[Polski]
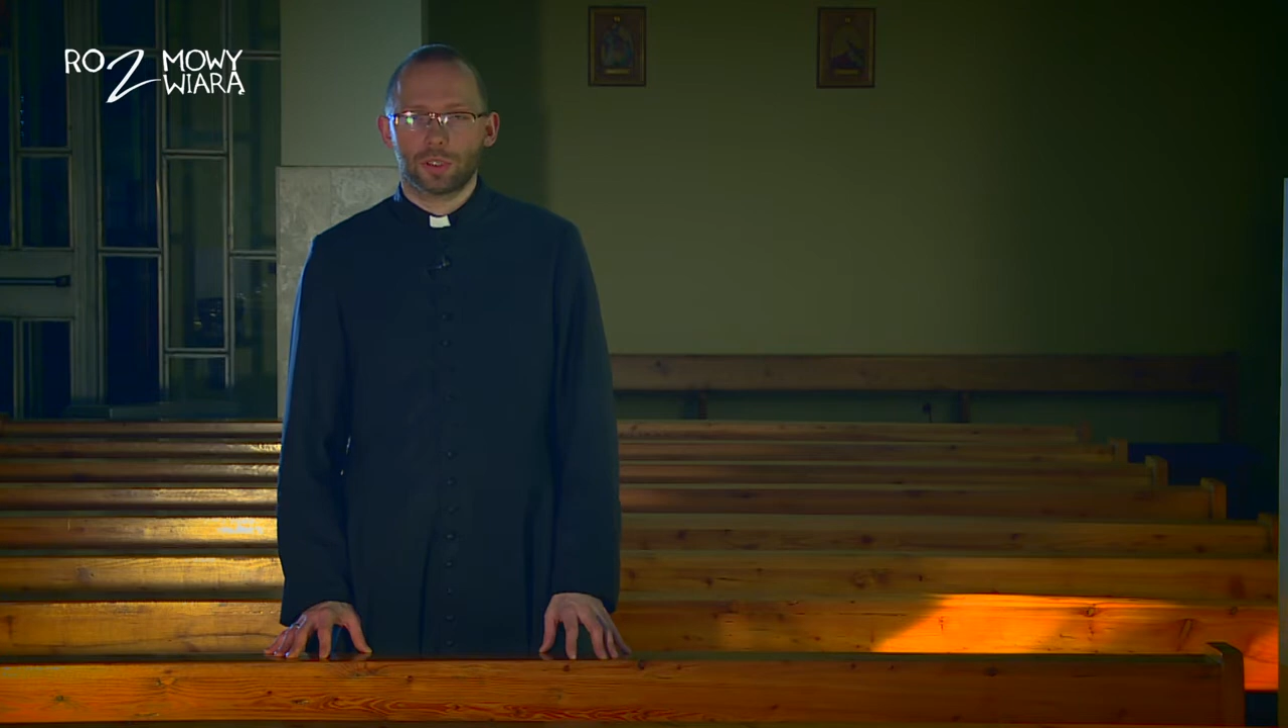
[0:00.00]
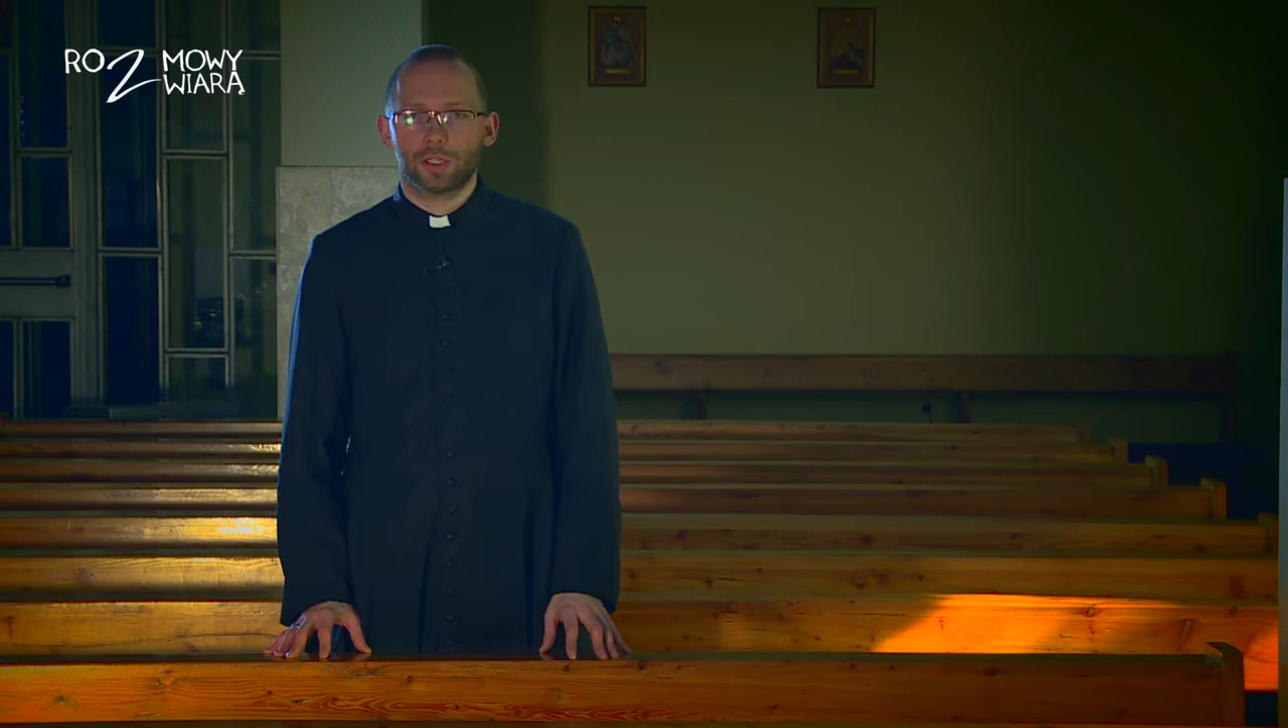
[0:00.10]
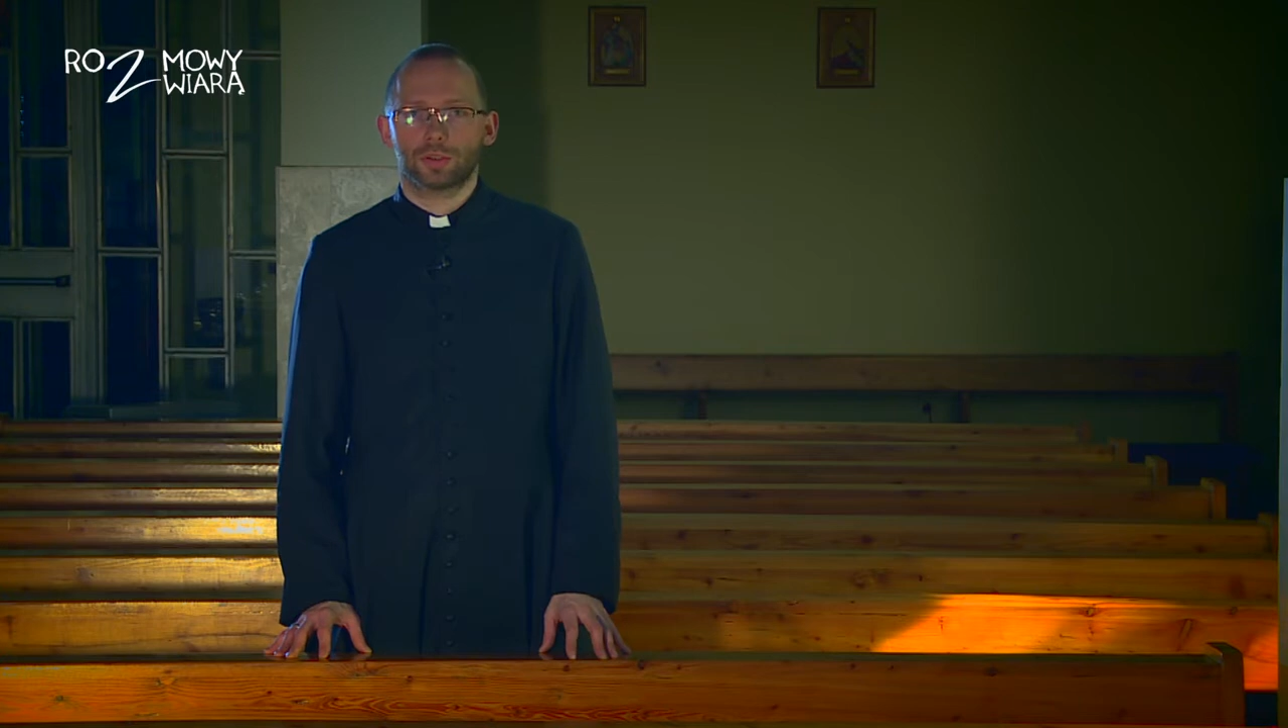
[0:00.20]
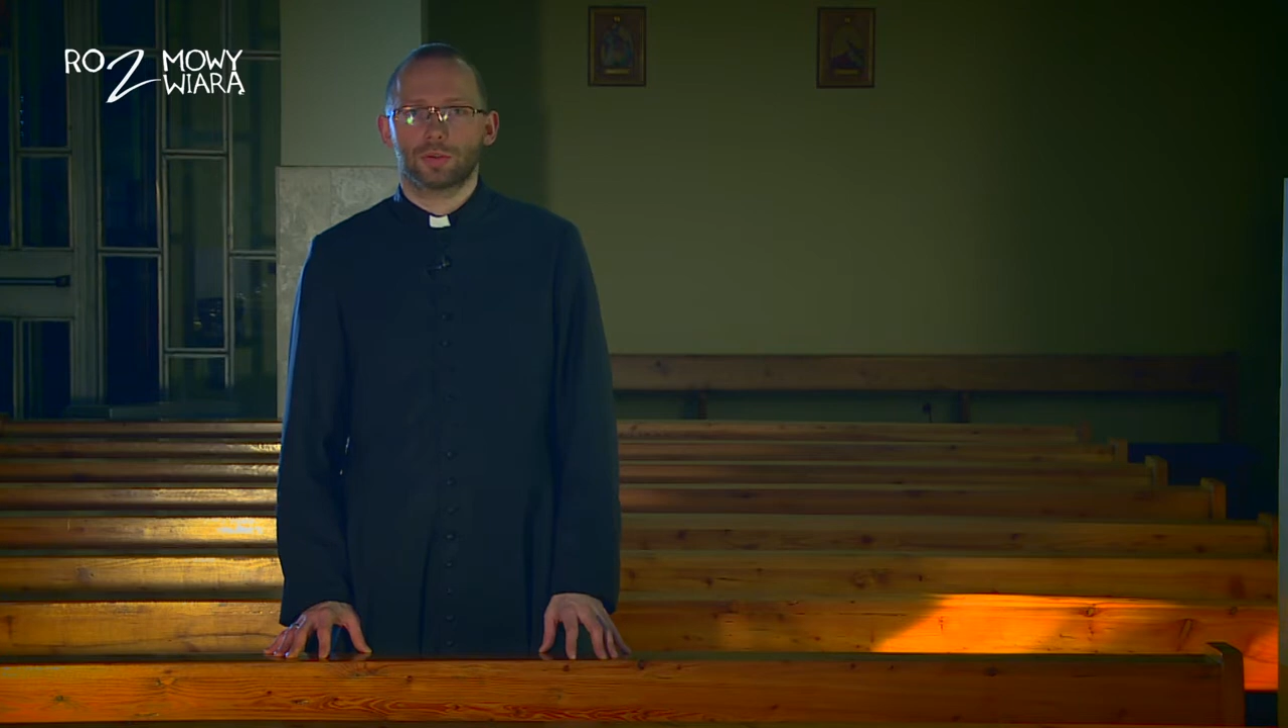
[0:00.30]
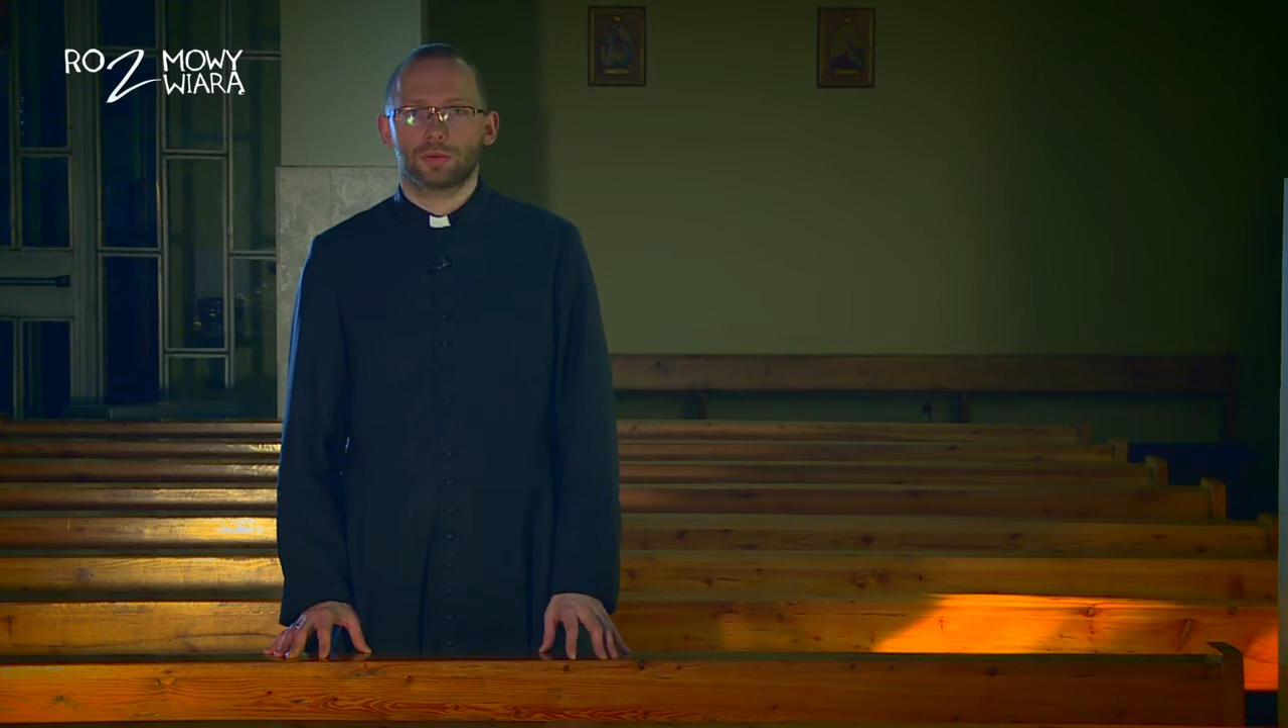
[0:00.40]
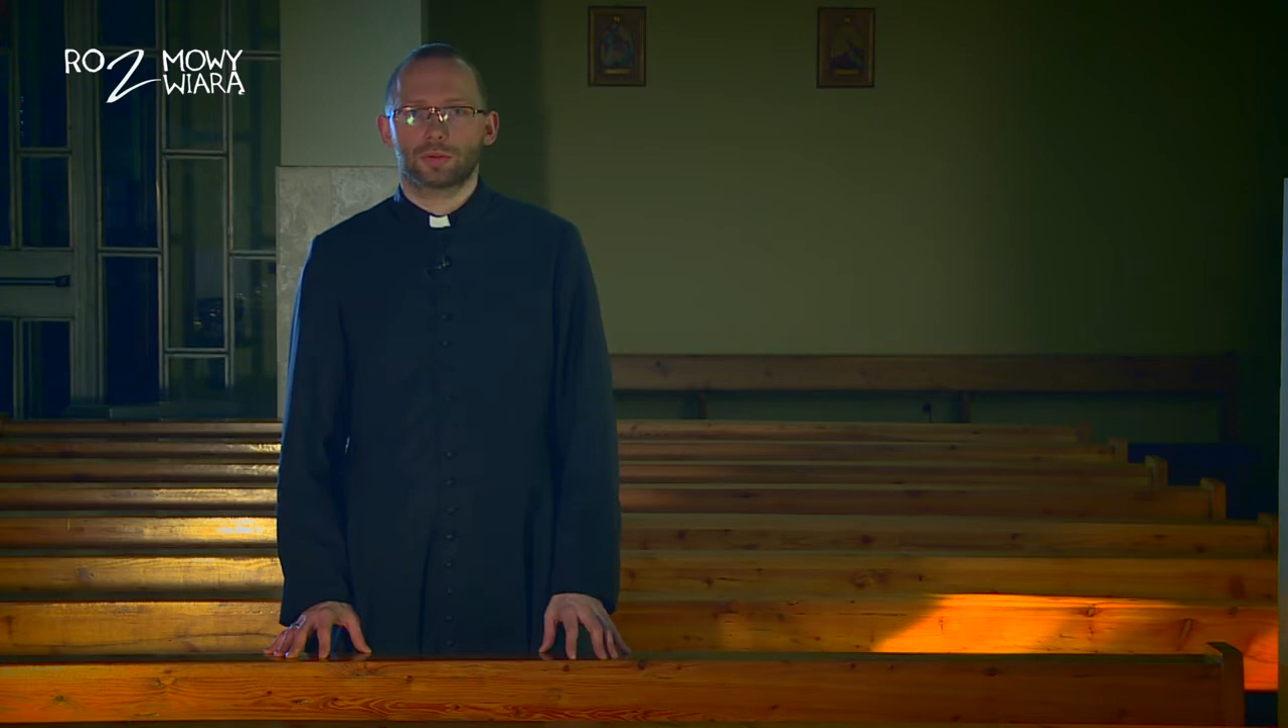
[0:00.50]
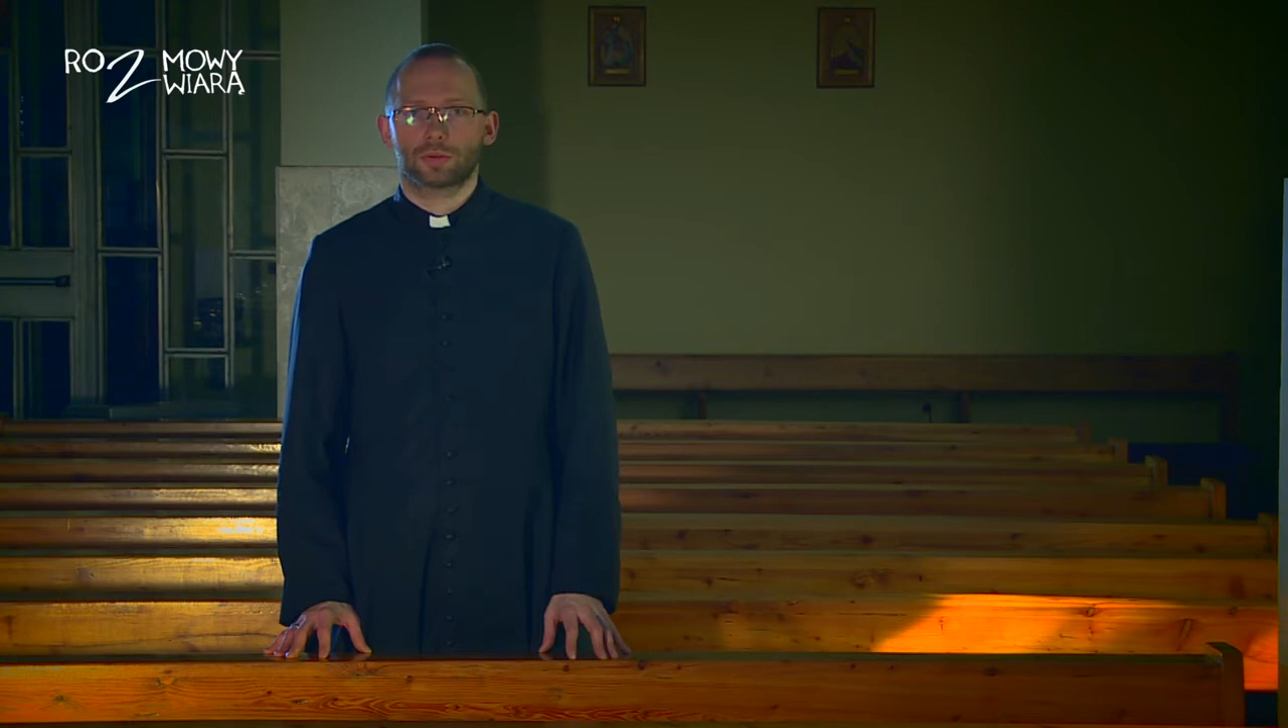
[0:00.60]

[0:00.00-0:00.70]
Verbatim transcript: Chrystus.